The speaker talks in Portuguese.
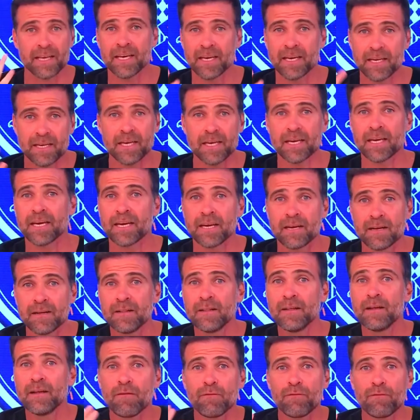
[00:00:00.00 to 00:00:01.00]
Eu acho que, que
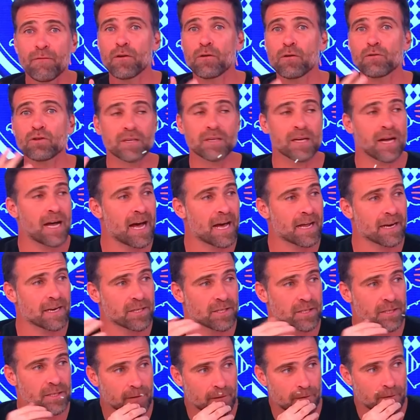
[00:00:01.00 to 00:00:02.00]
eu acho que é muito, cedo, é
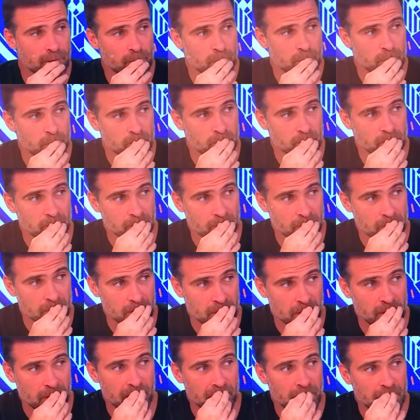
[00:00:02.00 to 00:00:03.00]
muito cedo falar isso,
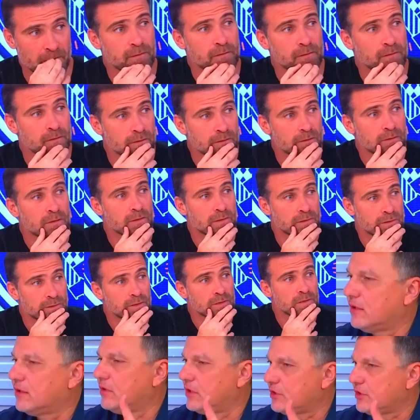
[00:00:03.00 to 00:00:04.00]
mas eu acho que ele é um
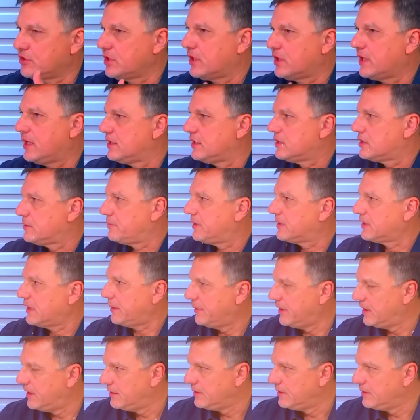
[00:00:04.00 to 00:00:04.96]
candidato a chegar nesse patamar.